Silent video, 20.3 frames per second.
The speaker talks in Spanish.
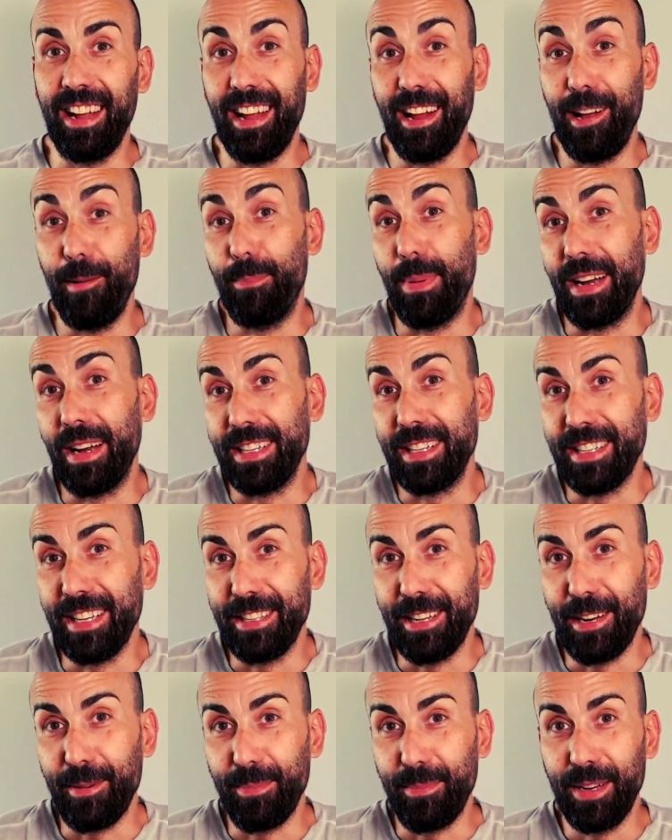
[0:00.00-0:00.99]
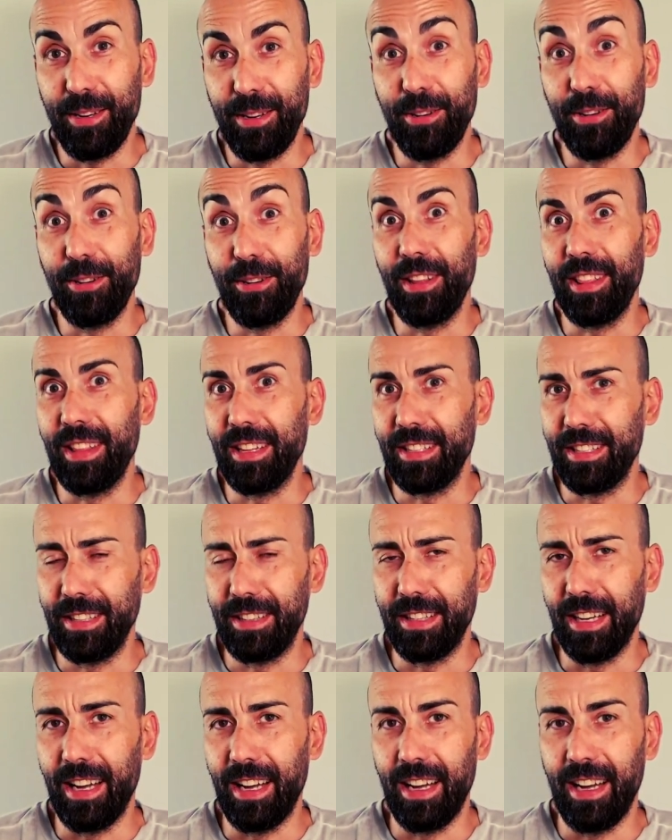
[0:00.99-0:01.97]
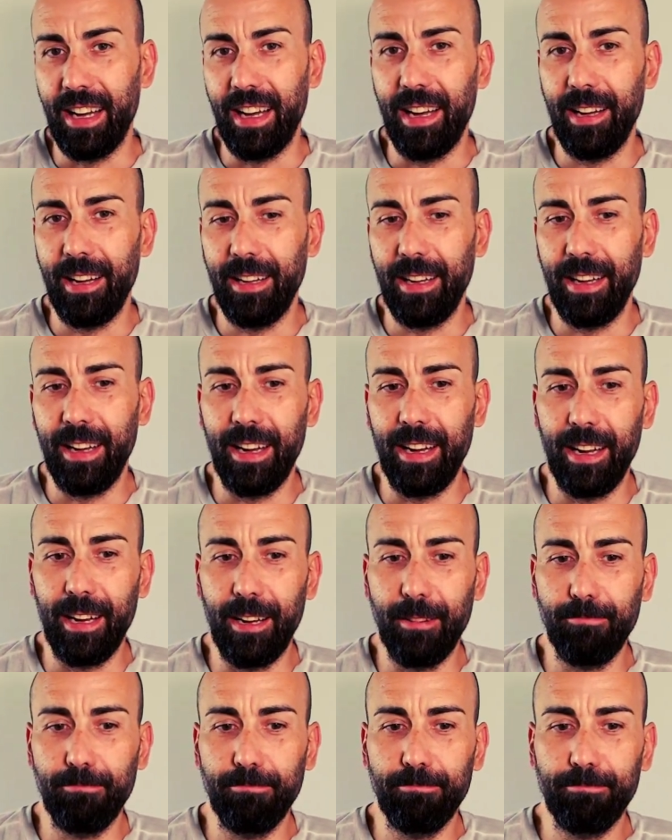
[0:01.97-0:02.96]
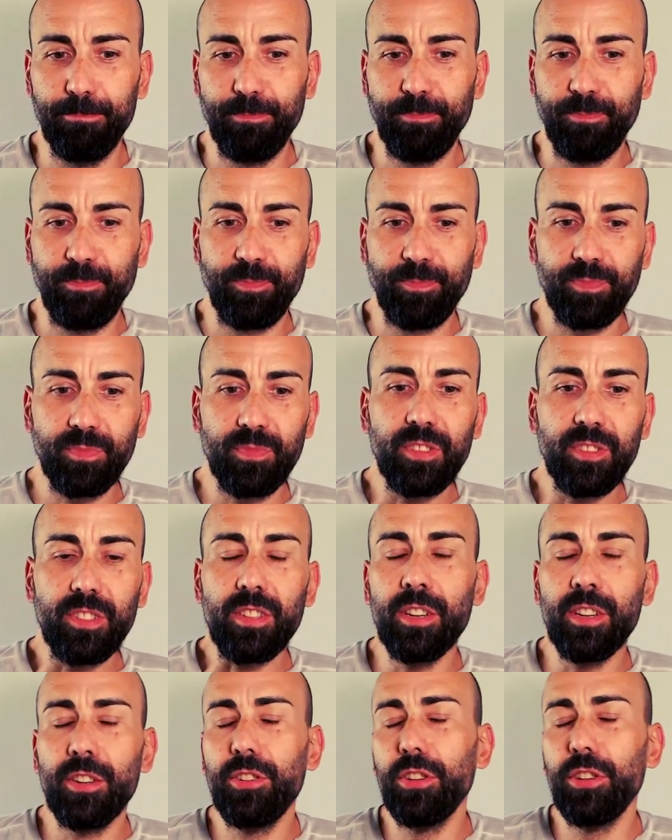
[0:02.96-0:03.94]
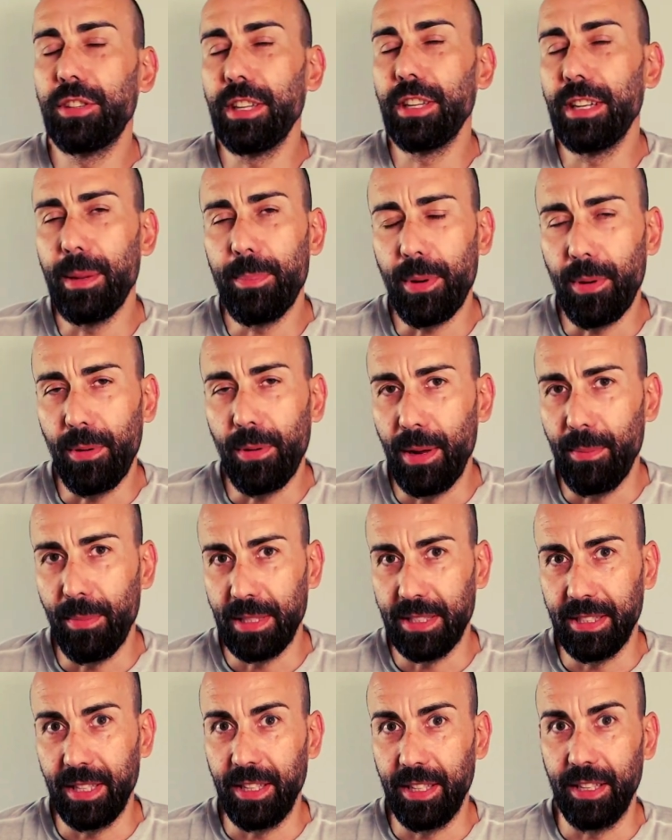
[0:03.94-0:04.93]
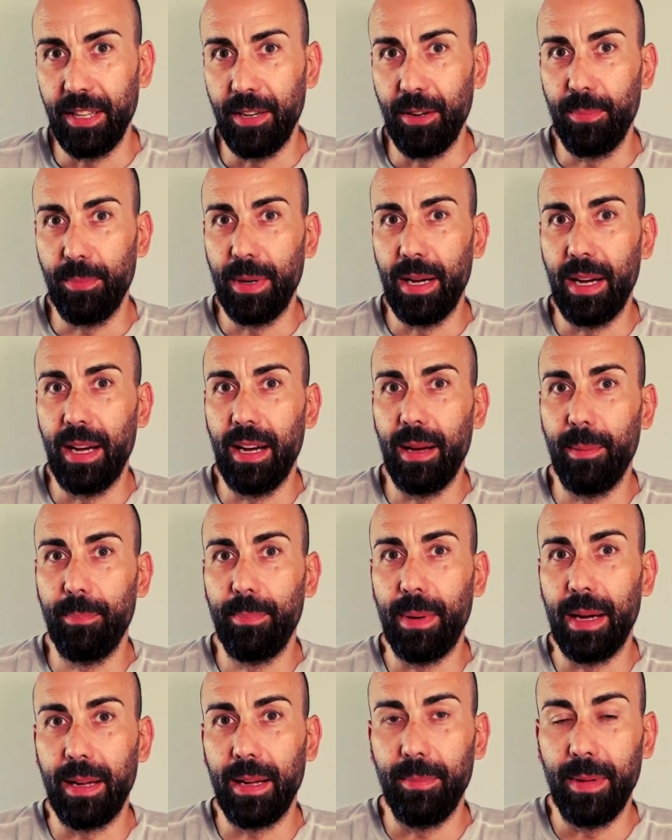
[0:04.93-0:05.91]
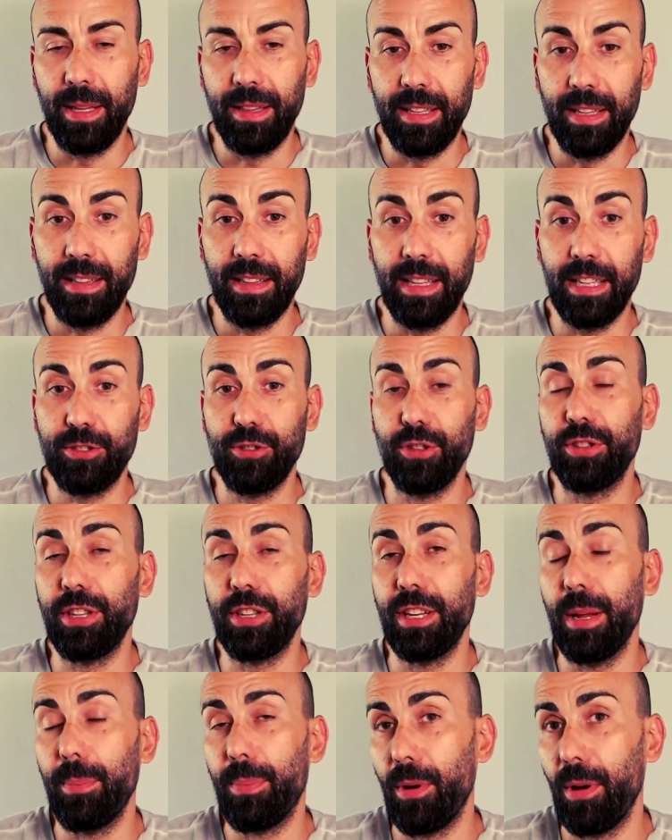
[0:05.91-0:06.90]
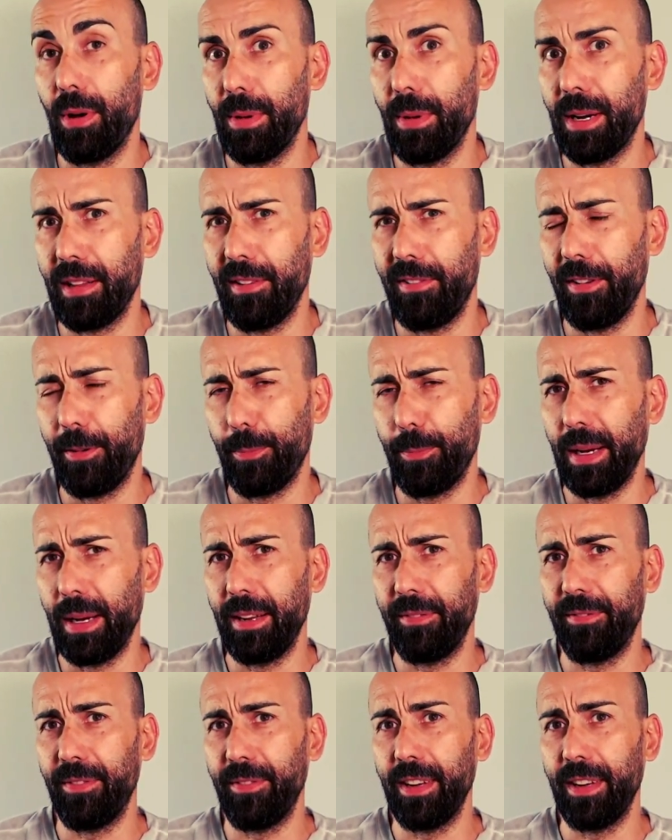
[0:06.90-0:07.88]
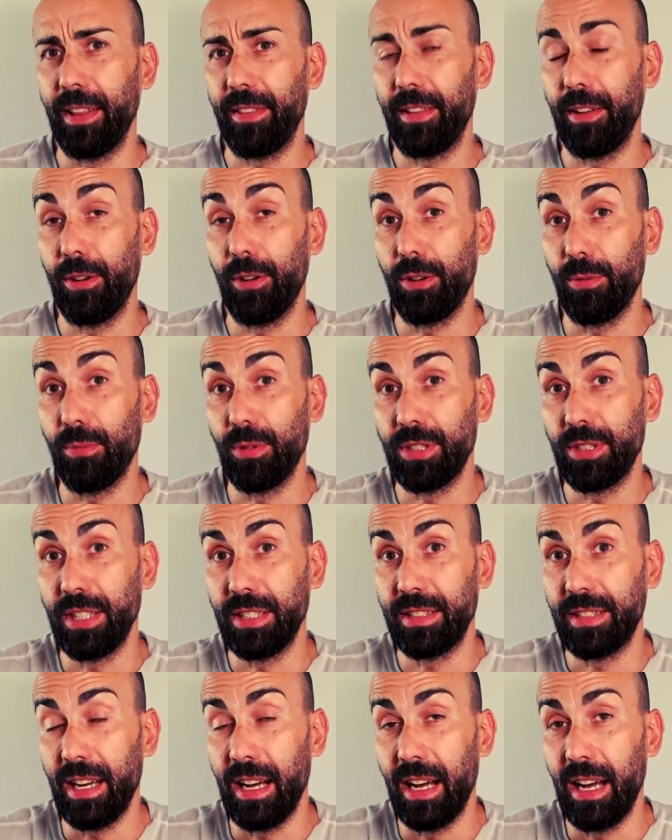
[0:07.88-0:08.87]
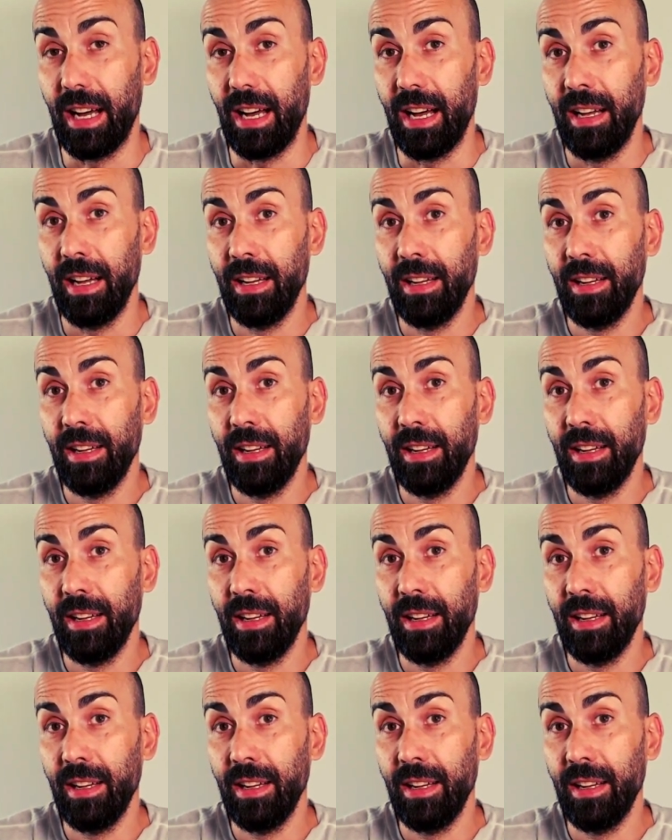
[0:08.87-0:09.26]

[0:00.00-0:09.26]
el Paris Saint Germain no necesita. Eh, no tiene problemas de dinero, para que me entendáis. No tiene problemas de fair play financiero como se está